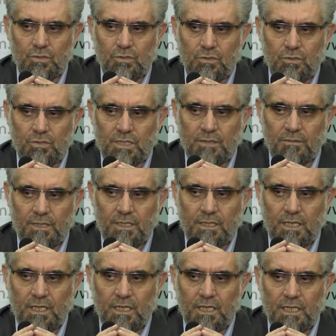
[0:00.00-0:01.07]
olduğu zaman
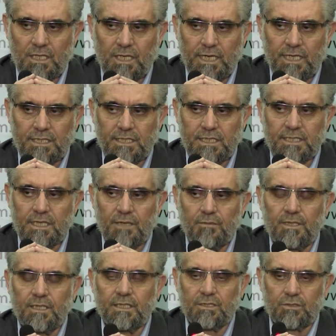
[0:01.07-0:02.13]
Allah'ın ayetini
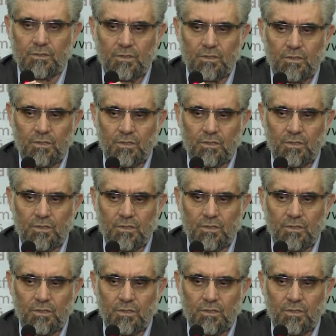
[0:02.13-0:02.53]
tebliğidir o.